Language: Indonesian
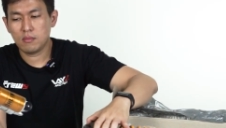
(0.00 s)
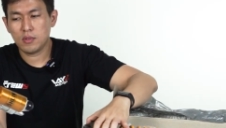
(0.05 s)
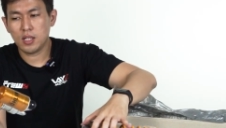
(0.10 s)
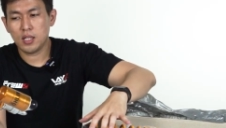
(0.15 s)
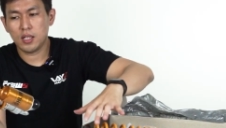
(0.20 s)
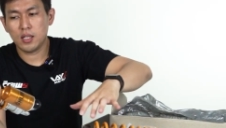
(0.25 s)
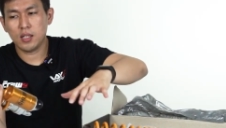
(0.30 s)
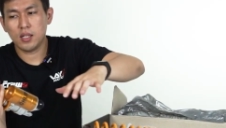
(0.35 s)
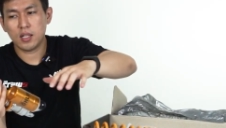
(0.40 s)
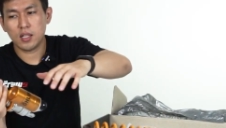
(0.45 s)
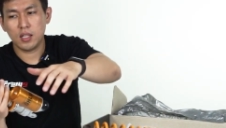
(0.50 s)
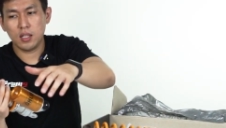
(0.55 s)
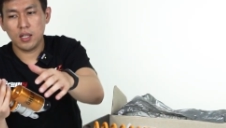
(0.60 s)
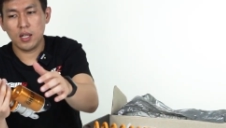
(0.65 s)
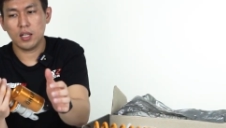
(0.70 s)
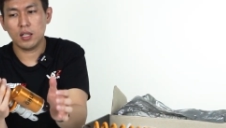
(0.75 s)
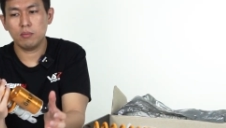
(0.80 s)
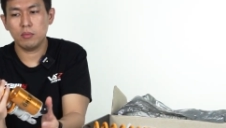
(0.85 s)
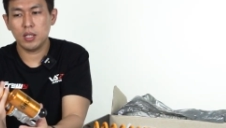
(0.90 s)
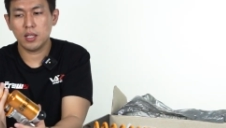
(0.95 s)
Nah, kita akan
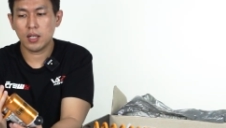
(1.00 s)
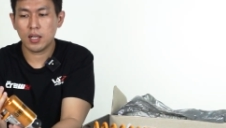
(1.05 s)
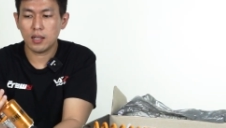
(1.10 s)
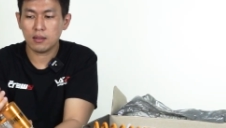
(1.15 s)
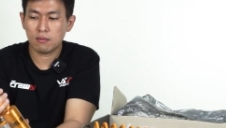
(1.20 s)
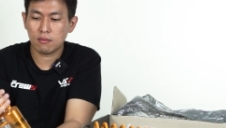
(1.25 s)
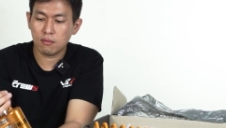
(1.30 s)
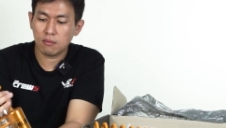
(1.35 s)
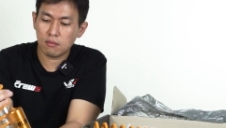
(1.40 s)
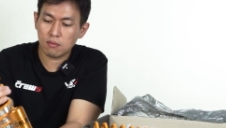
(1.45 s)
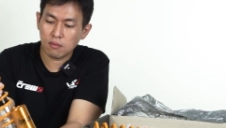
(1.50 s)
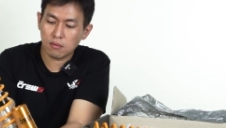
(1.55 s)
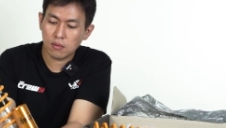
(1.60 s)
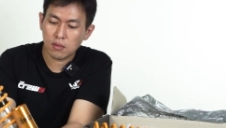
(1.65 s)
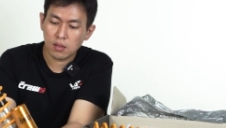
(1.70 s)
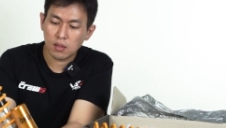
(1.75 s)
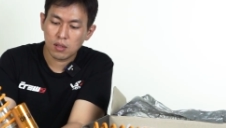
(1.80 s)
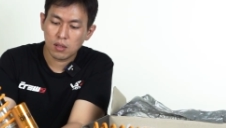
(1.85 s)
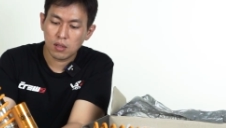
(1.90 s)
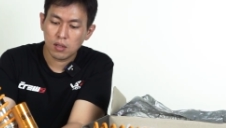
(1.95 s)
lihat lebih dekat
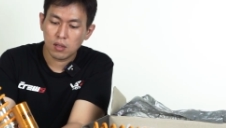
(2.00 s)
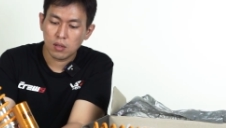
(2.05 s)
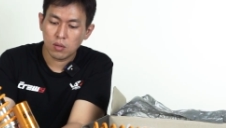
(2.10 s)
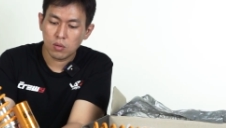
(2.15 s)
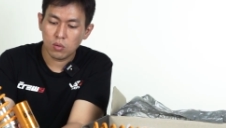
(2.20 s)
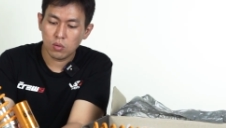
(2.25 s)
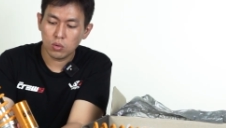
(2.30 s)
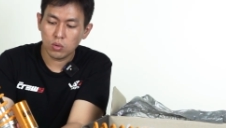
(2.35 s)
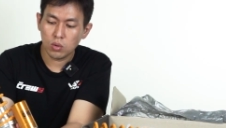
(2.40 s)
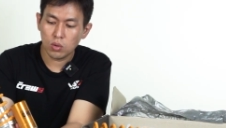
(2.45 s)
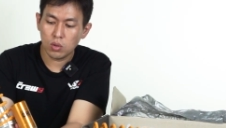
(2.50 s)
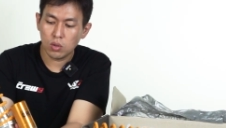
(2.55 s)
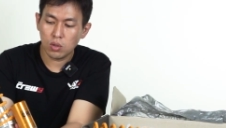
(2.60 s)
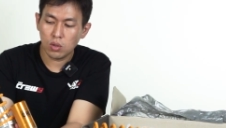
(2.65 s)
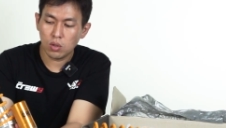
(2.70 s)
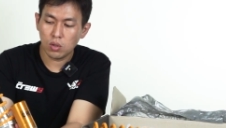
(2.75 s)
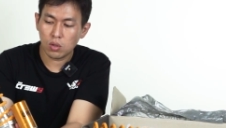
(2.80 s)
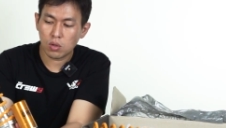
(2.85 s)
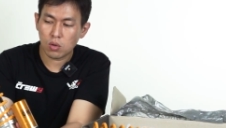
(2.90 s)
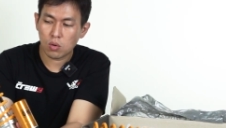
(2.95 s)

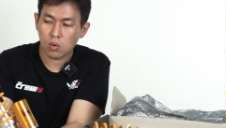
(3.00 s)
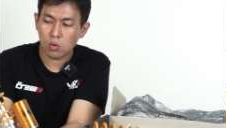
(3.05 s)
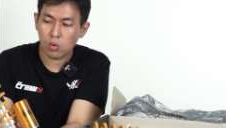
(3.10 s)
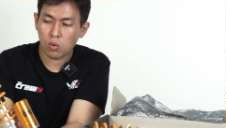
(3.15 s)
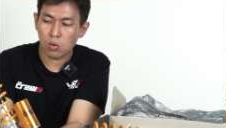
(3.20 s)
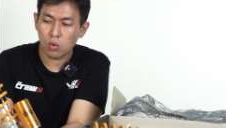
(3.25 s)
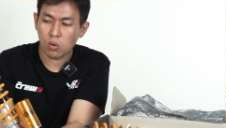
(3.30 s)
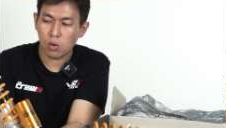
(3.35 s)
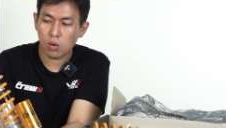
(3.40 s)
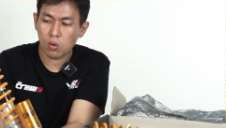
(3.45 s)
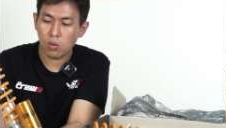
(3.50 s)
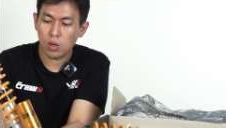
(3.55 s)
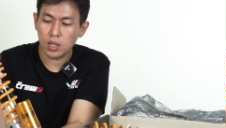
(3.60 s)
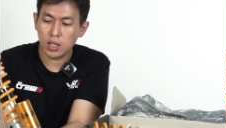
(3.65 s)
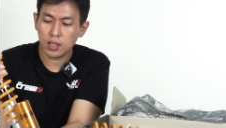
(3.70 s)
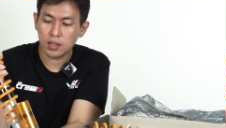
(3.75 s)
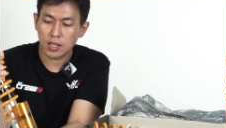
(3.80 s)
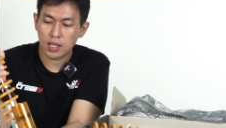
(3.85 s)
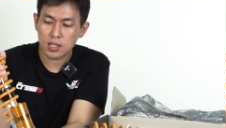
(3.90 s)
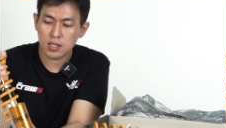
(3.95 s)
untuk
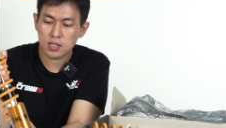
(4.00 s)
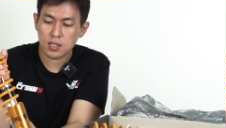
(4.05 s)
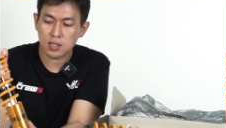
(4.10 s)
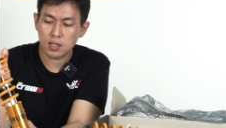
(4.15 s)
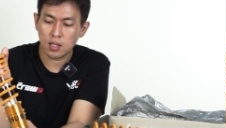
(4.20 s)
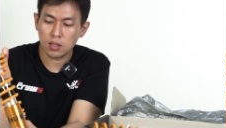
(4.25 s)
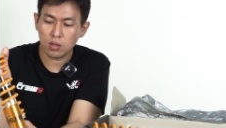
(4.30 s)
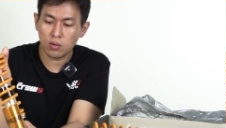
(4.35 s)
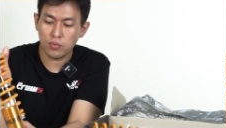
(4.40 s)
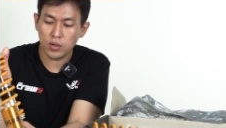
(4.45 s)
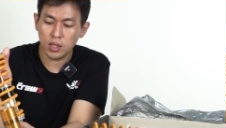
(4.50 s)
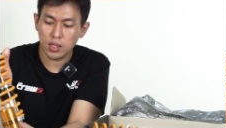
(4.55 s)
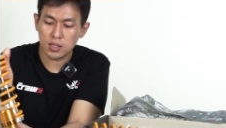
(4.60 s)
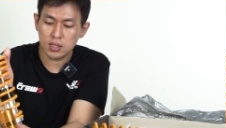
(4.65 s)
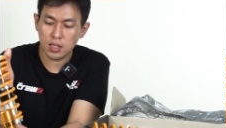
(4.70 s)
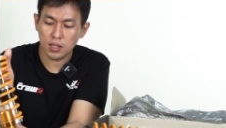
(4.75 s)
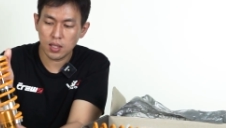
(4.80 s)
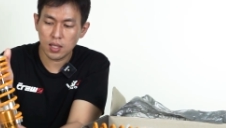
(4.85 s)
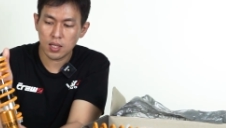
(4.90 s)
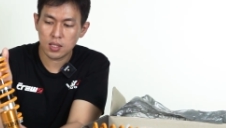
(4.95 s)
kualitas atau
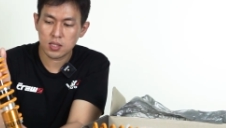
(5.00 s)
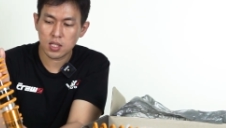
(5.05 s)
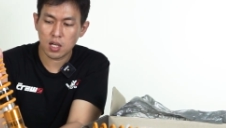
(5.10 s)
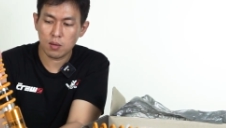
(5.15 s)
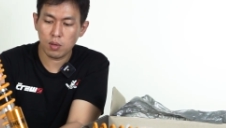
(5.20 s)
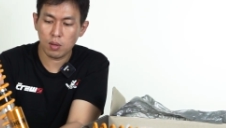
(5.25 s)
finishingnya sangat